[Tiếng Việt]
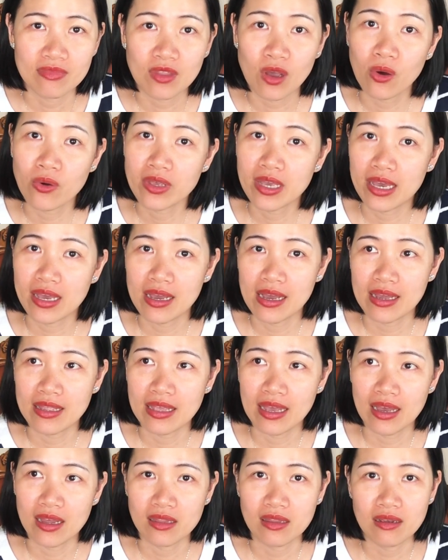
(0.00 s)
nói vậy cả
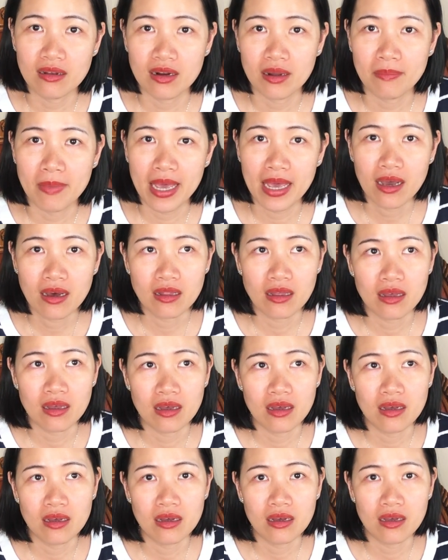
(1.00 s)
nhà hình như là bé có
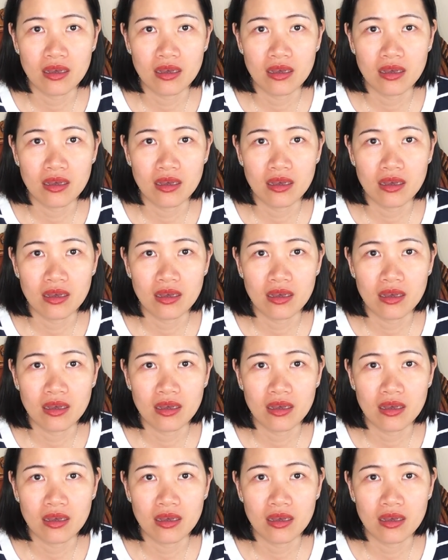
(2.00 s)
thể